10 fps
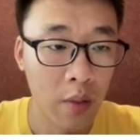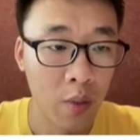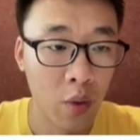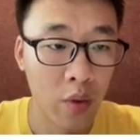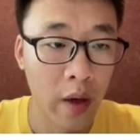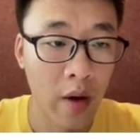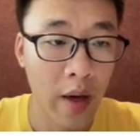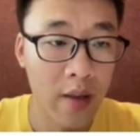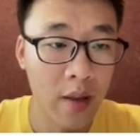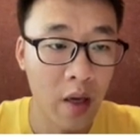比如说
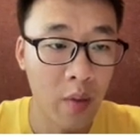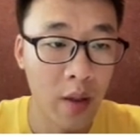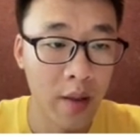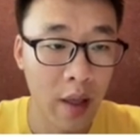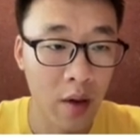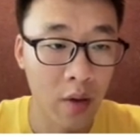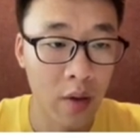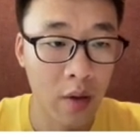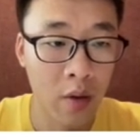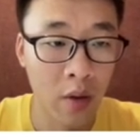LSTM 的 Cell
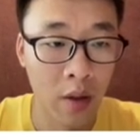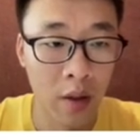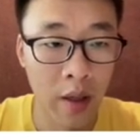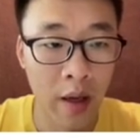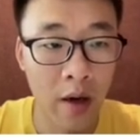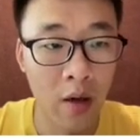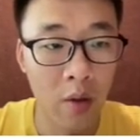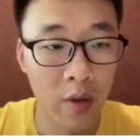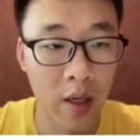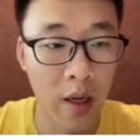和 Layer
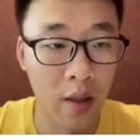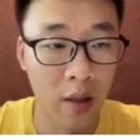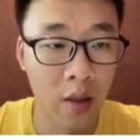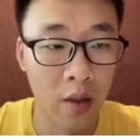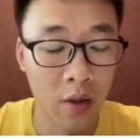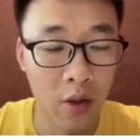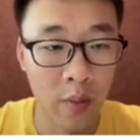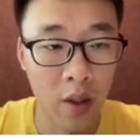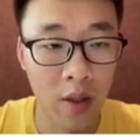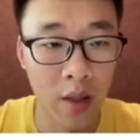Loam 这两个是
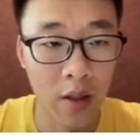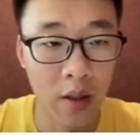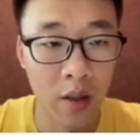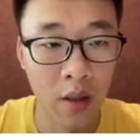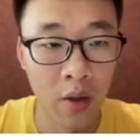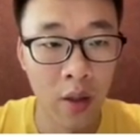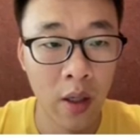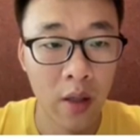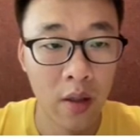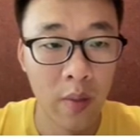比较常见的 kernel。
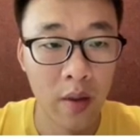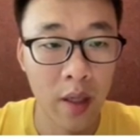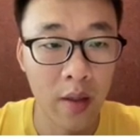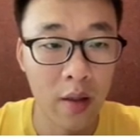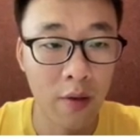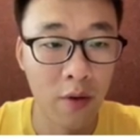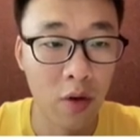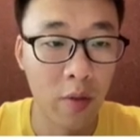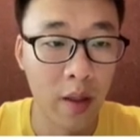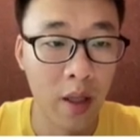那么在
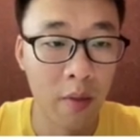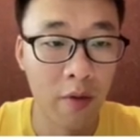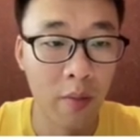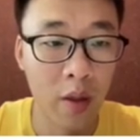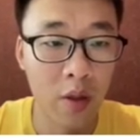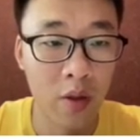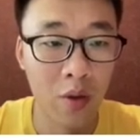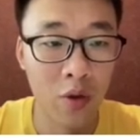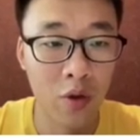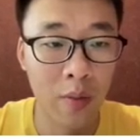TensorFlow 里面，它们分别是
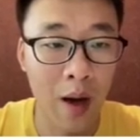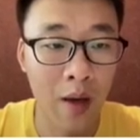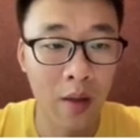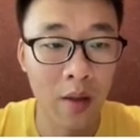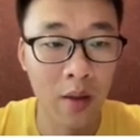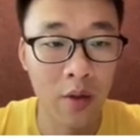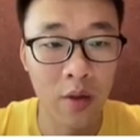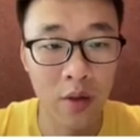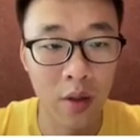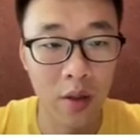有18个和
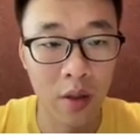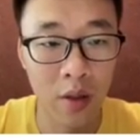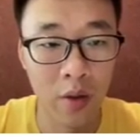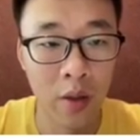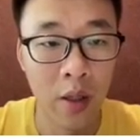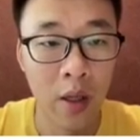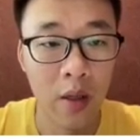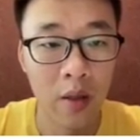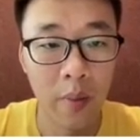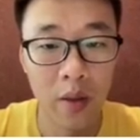42个 kernel。
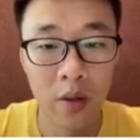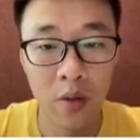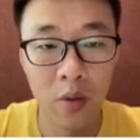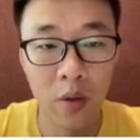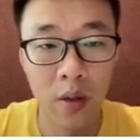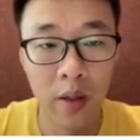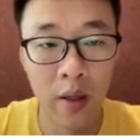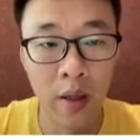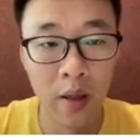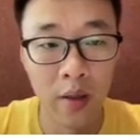那么经过
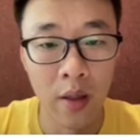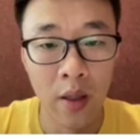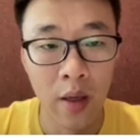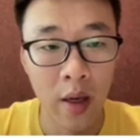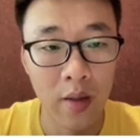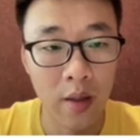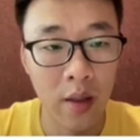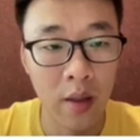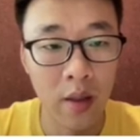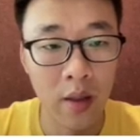了
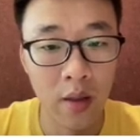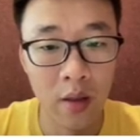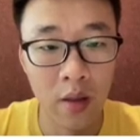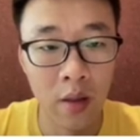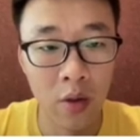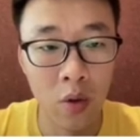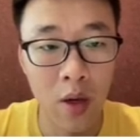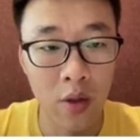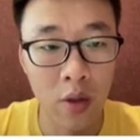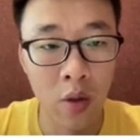XA 的优
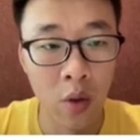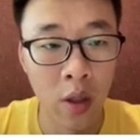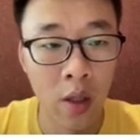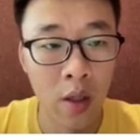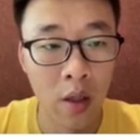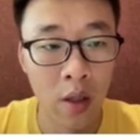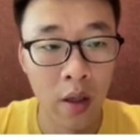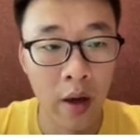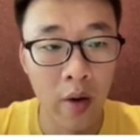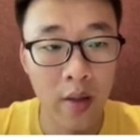化之
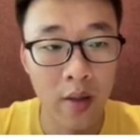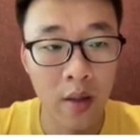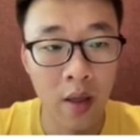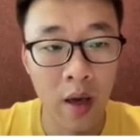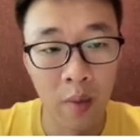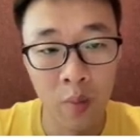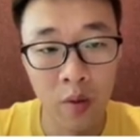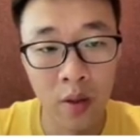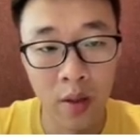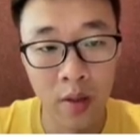
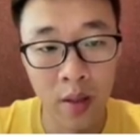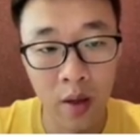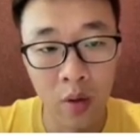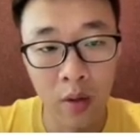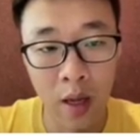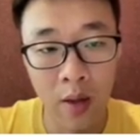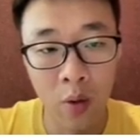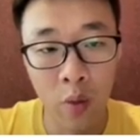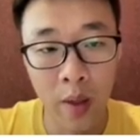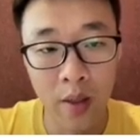后，LSTM 的 Cell 它
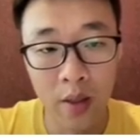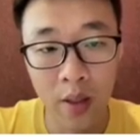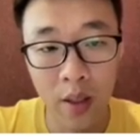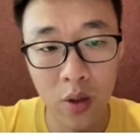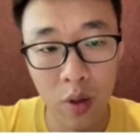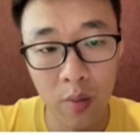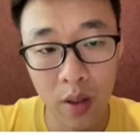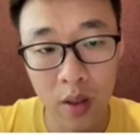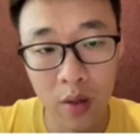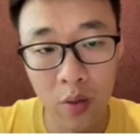会变成1个计算密
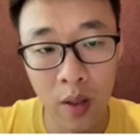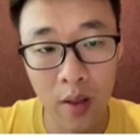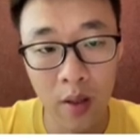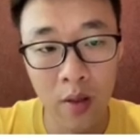集型算